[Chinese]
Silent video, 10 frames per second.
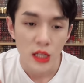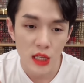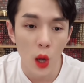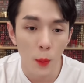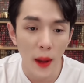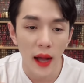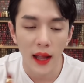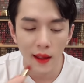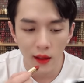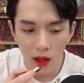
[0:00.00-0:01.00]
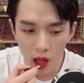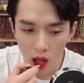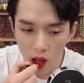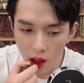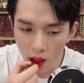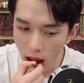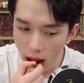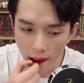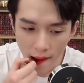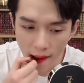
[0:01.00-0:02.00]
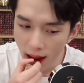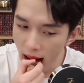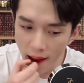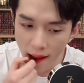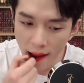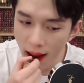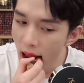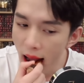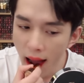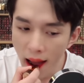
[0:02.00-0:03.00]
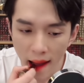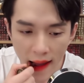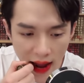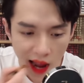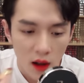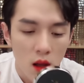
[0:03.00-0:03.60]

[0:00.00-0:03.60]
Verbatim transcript: 觉很难，搜把干，感觉很难滑的那种感觉。